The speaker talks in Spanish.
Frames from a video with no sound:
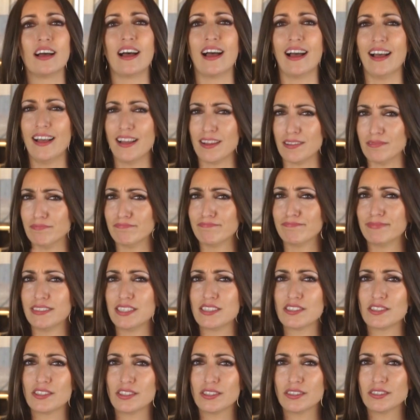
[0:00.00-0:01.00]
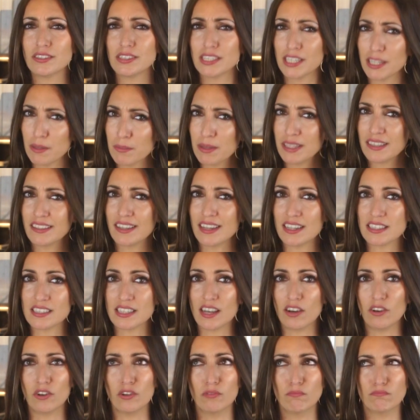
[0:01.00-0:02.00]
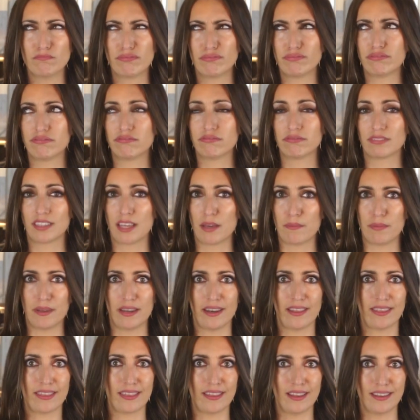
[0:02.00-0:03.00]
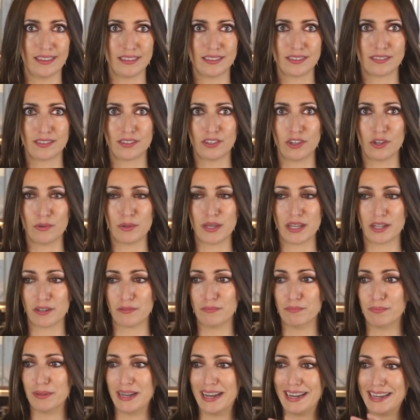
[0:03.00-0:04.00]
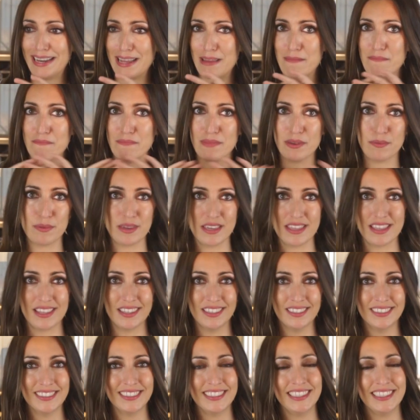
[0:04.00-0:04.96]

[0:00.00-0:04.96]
ajá, esto sí que me interesa o, qué pereza, esto no lo voy a comprar en mi vida.